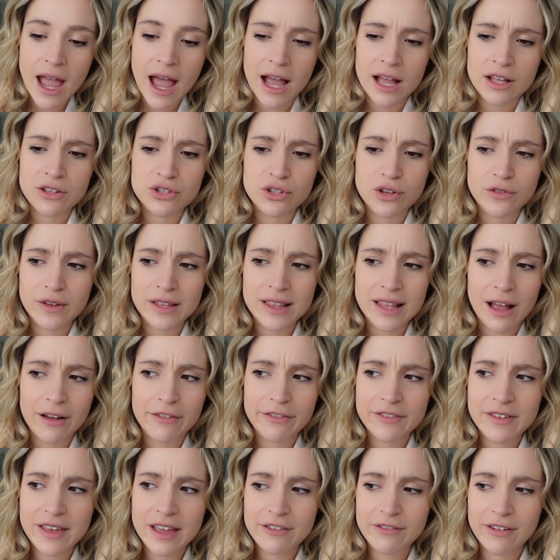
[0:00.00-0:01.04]
Elle nous a fait de la
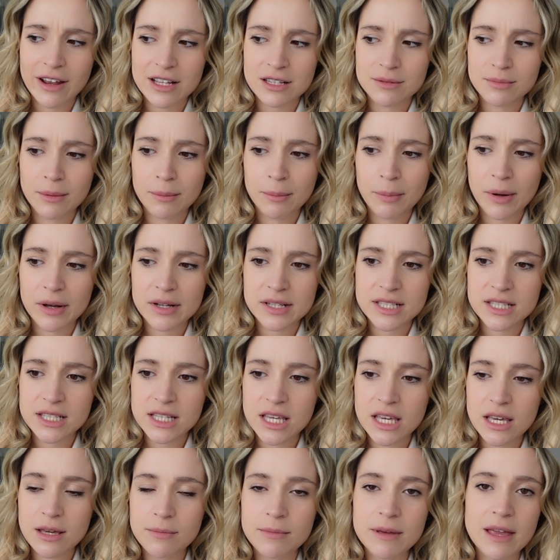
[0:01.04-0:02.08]
fièvre la semaine
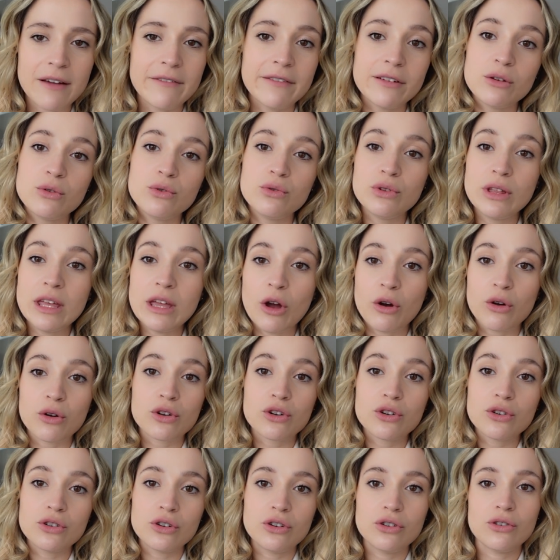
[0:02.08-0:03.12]
passée. il y avait eu un
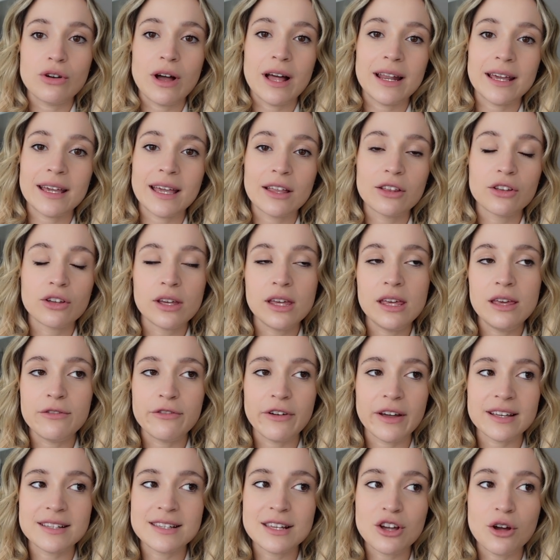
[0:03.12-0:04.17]
cas à la garderie.
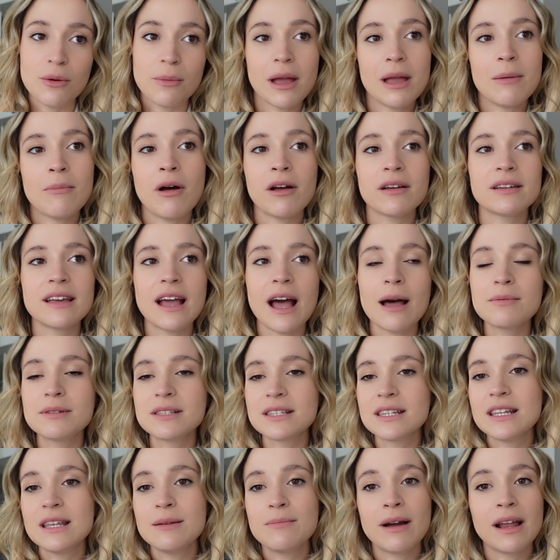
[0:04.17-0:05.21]
Fait que c'est comme immanquable.
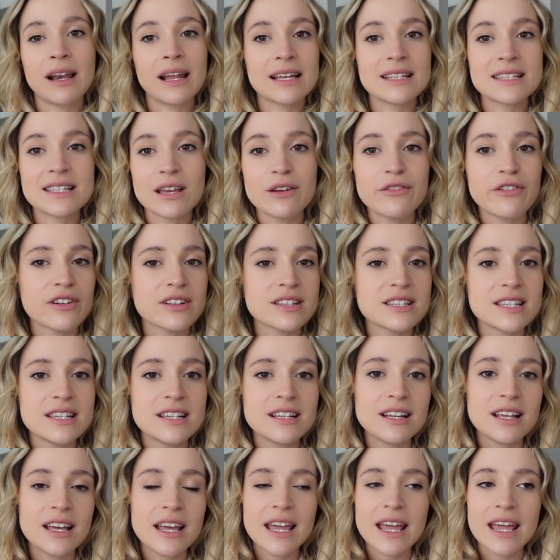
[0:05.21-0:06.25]
C'est des maladies
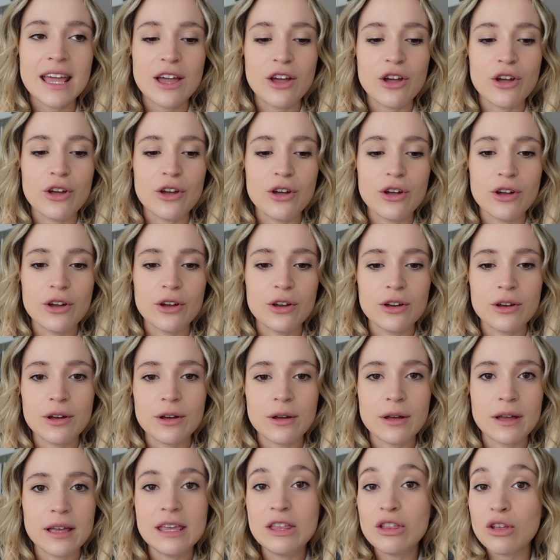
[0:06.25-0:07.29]
infantiles
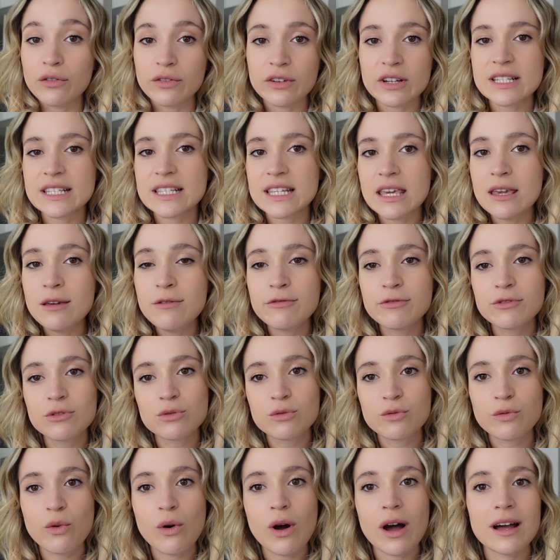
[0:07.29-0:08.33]
euh, inoffensives.
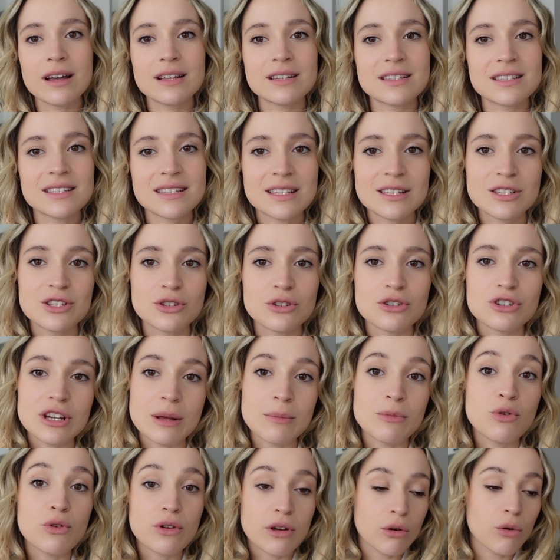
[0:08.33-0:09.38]
Toutefois, c'est ça.
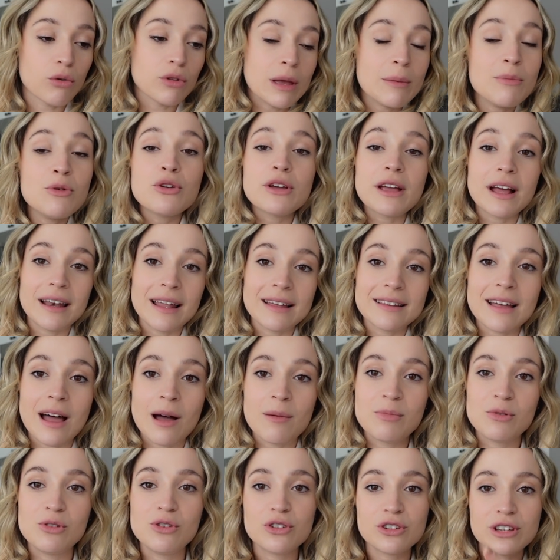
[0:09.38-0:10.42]
J'aime mieux qu'on ait mieux qu'elle
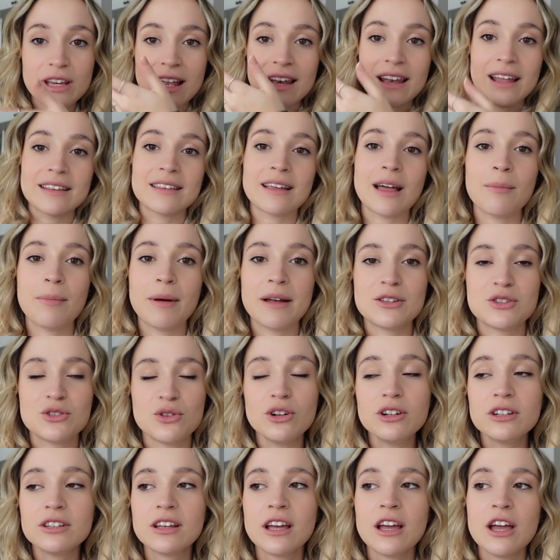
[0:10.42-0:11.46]
l'attrape là qu'elle l'attrape
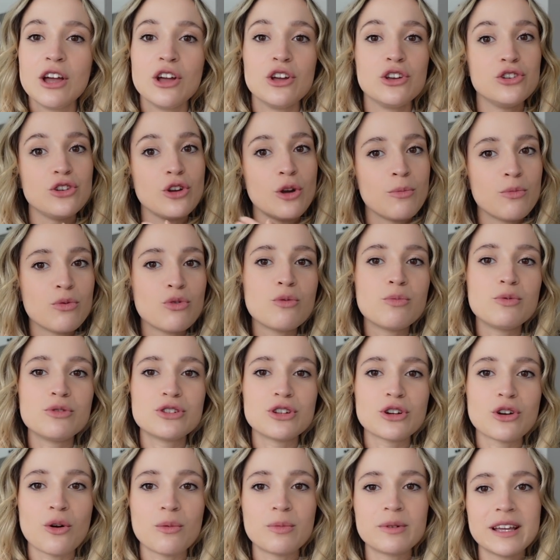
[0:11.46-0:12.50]
adulte. Il y a beaucoup plus
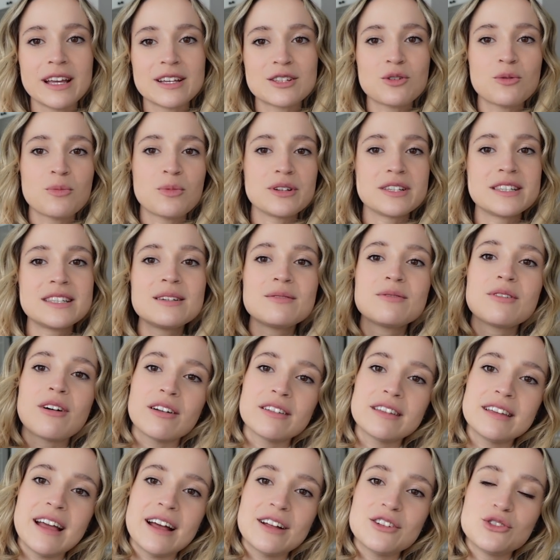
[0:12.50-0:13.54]
de complications possibles
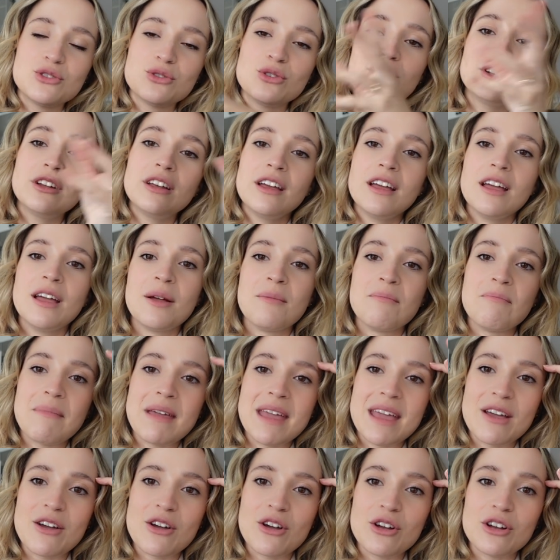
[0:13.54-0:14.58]
quand es adulte.
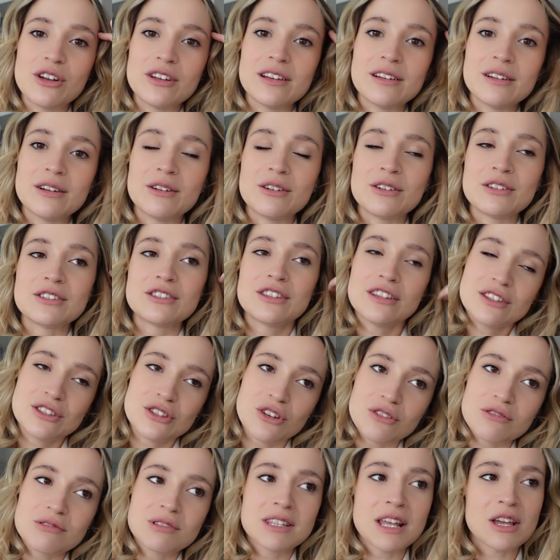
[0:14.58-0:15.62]
Mais c'est
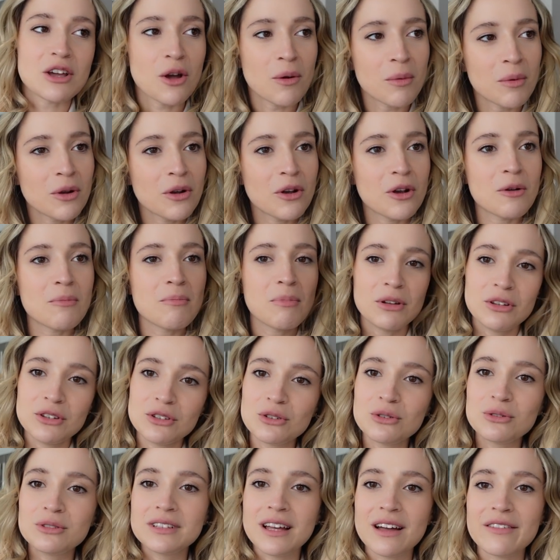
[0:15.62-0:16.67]
ça. C'était comme un
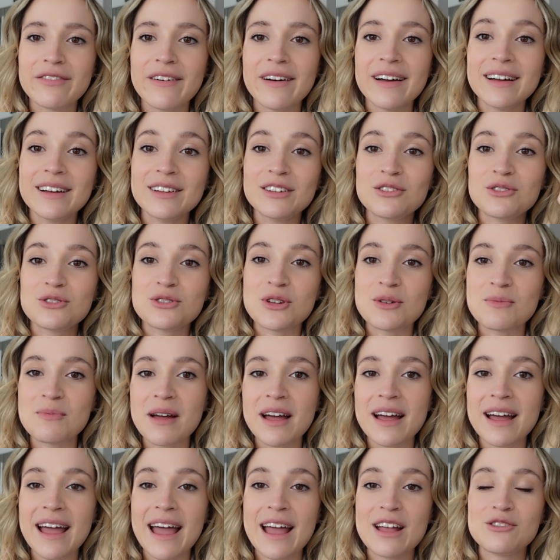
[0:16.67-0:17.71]
bundle d'affaires. Non
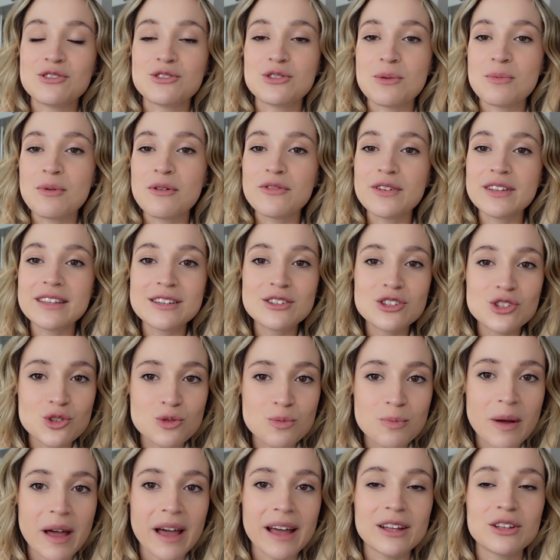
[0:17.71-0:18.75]
seulement elle nous a pas fait des
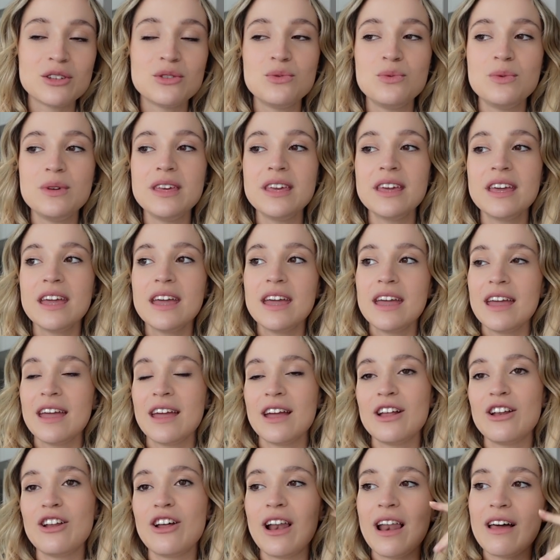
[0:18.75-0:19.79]
super nuits,
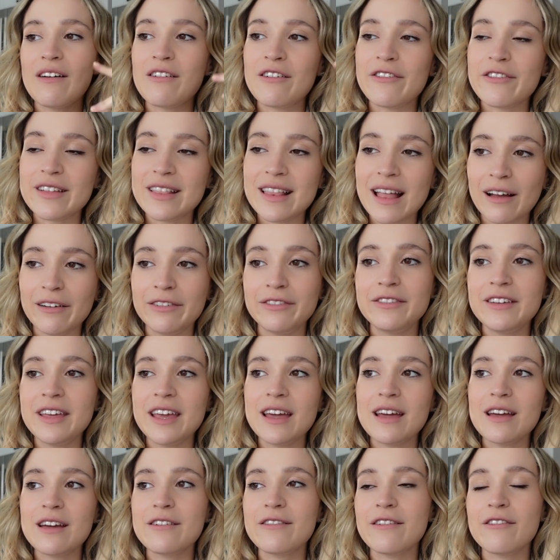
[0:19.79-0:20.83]
et là, elle avait fait de la
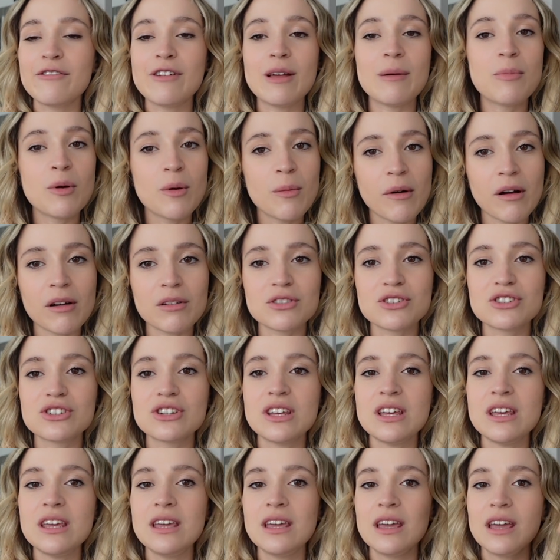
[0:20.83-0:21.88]
fièvre, elle voulait pas
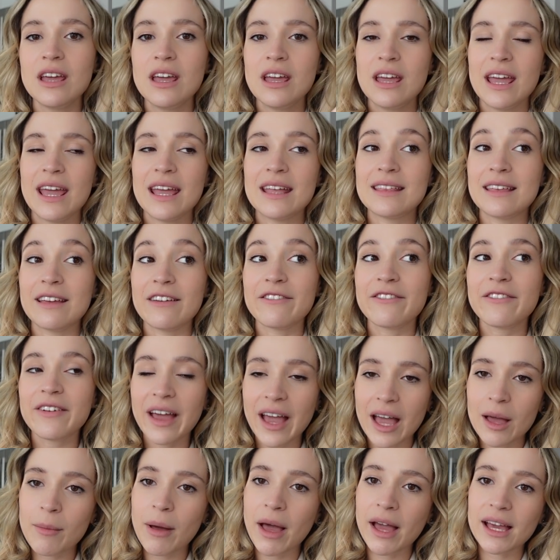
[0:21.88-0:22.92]
manger, elle était
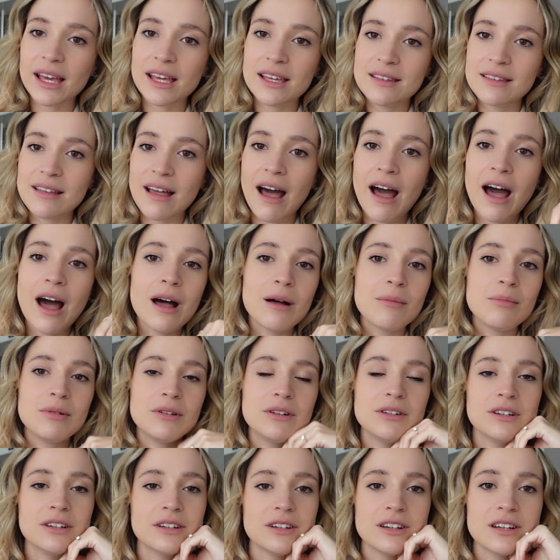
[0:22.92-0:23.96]
vraiment irritable.
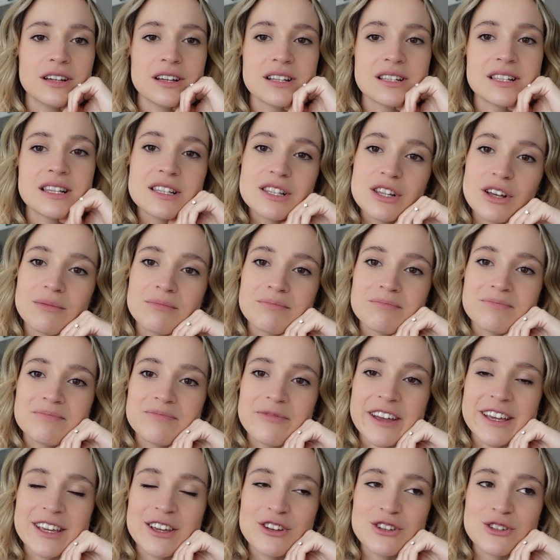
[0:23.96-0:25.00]
Euh, c'est ça.
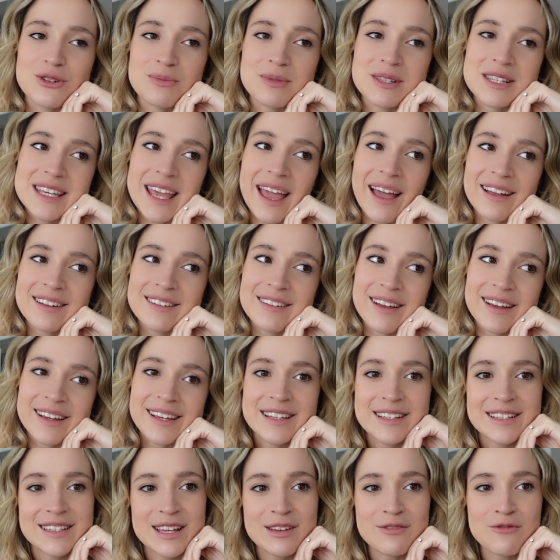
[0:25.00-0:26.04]
Fait que son petit caractère
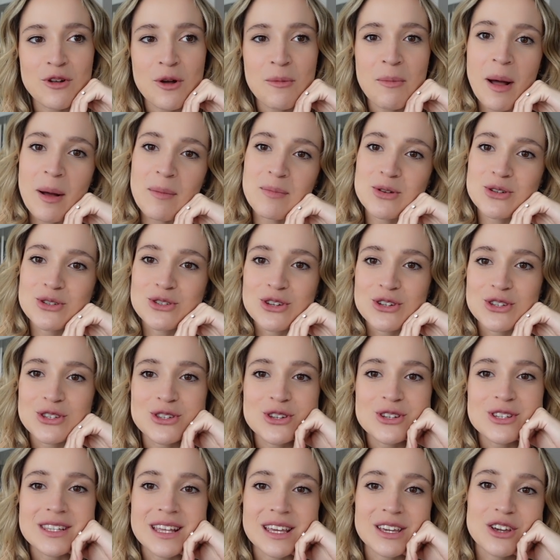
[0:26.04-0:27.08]
qui se développe en plus de
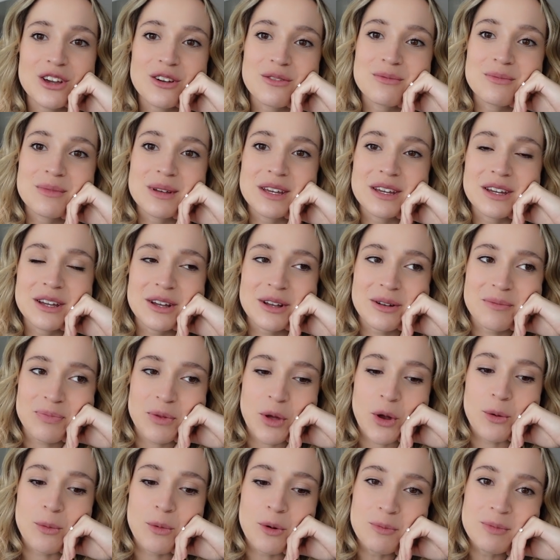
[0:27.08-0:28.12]
ça, c'était comme euh,
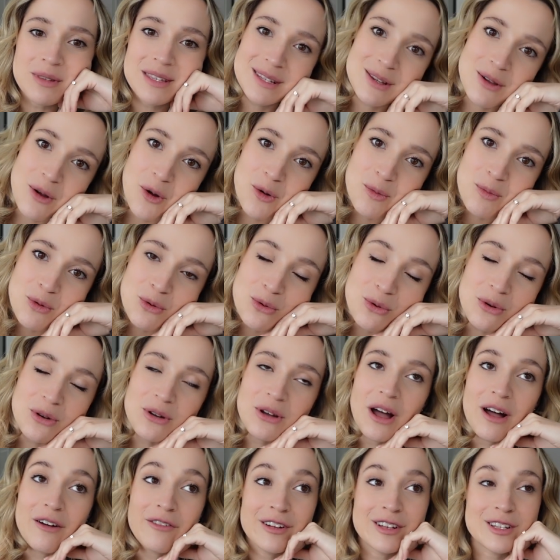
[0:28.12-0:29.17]
un beau petit combo
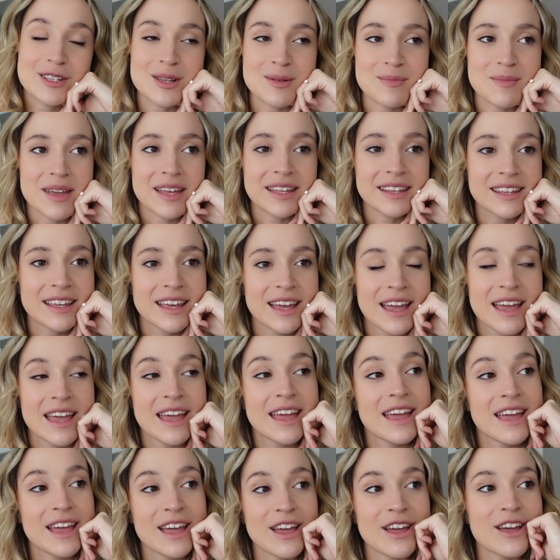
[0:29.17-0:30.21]
euh, en fin de semaine
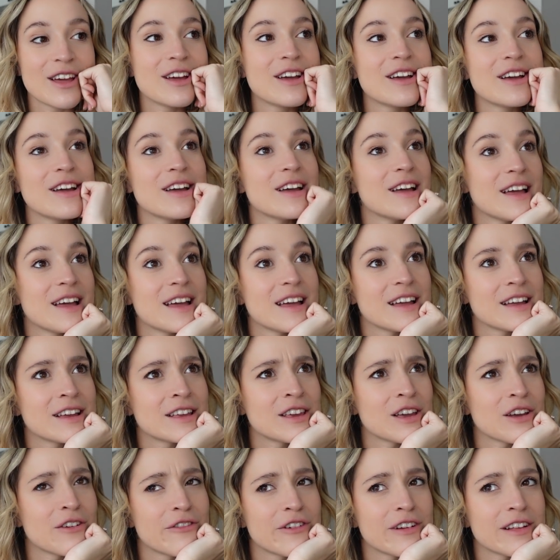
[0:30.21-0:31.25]

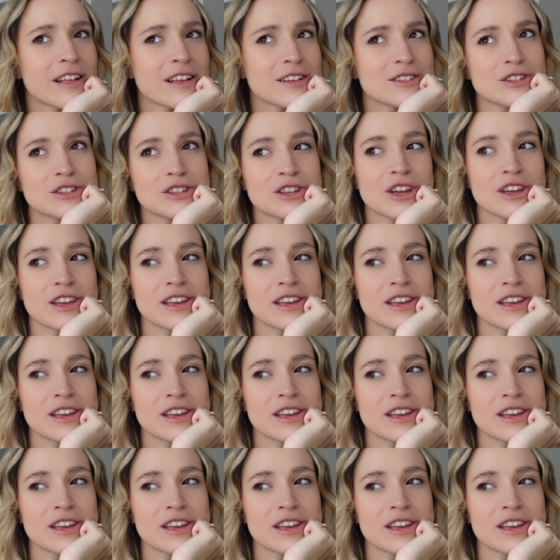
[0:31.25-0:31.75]
qui a fait en sorte que